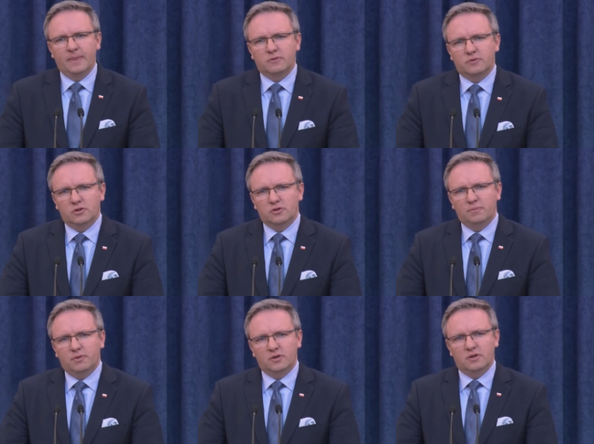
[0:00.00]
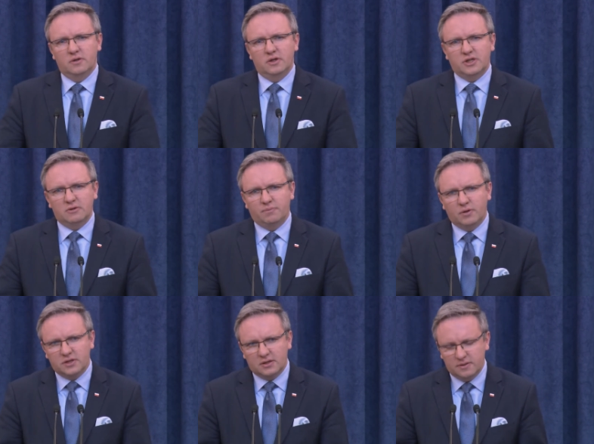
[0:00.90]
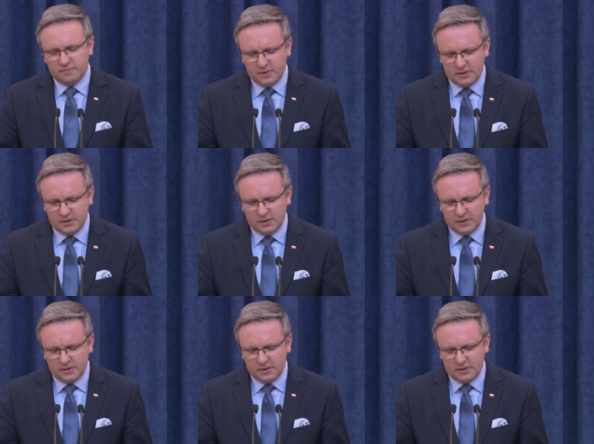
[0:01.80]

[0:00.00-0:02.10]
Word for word: które do tej pory leżały poza tym